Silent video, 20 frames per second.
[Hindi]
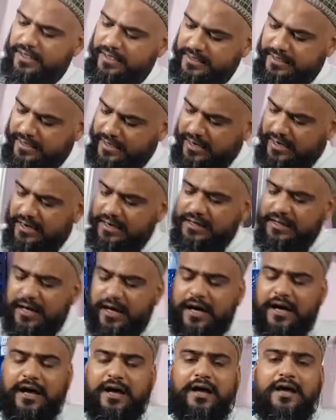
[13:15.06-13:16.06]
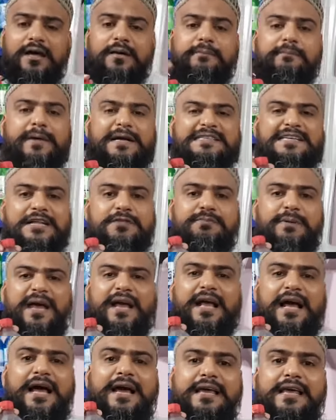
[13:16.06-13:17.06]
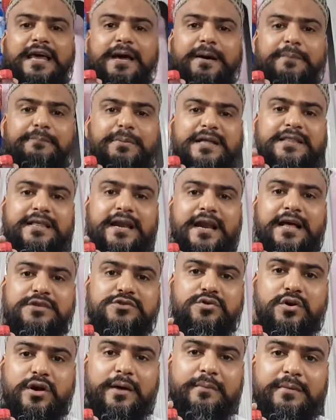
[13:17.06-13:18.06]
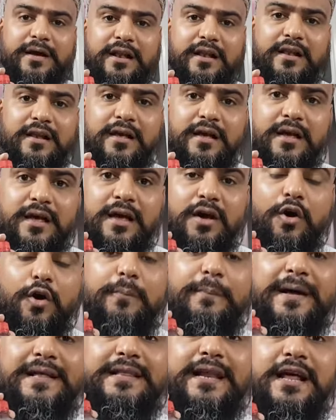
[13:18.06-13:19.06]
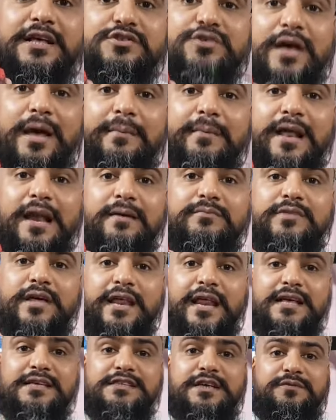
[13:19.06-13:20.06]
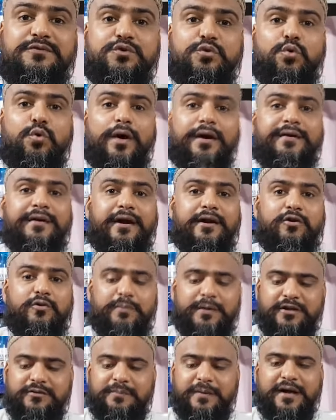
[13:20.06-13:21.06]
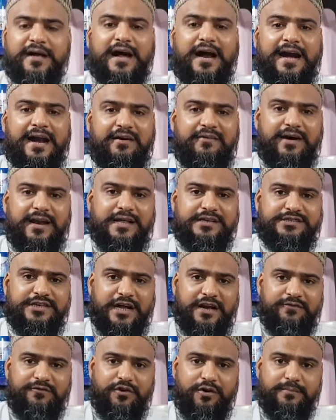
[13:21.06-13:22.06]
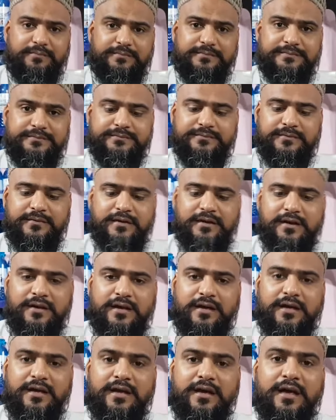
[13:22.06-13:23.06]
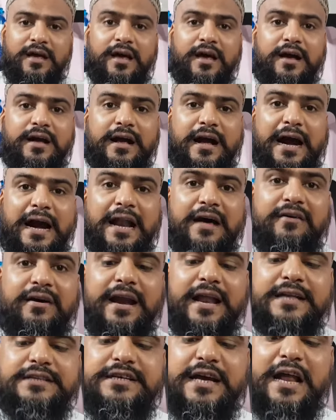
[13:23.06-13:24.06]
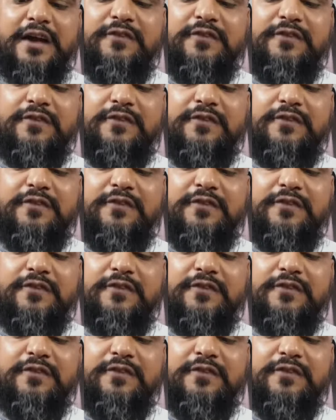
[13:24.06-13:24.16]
ग्रीन का बचत पैक आ गया पंद्रह सौ एम एल और अच्छा। पंद्रह सौ एम एल हम दे रहे हैं सिर्फ टू हंड्रेड रुपीज़ में गाढ़ा वाला जेल फॉर्म ये देखें भाई वीवर्स गाढ़ा वाला जेल